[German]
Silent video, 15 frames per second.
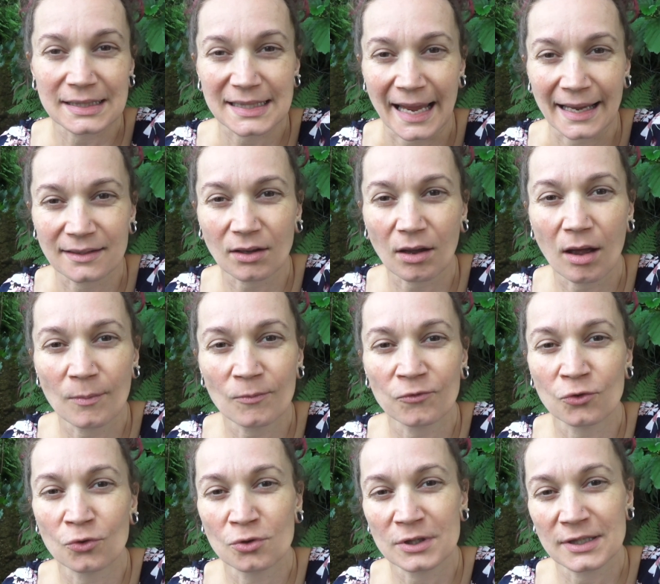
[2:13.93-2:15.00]
Zeitraum,
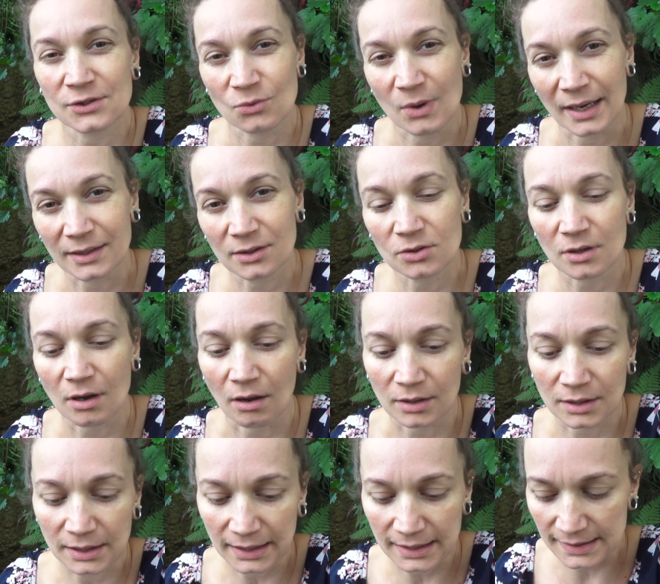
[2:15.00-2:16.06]
wo das eine oder
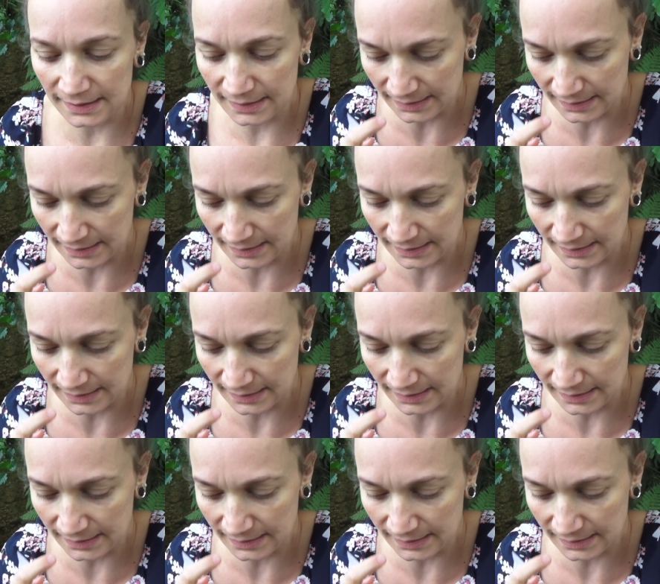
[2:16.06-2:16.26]
andere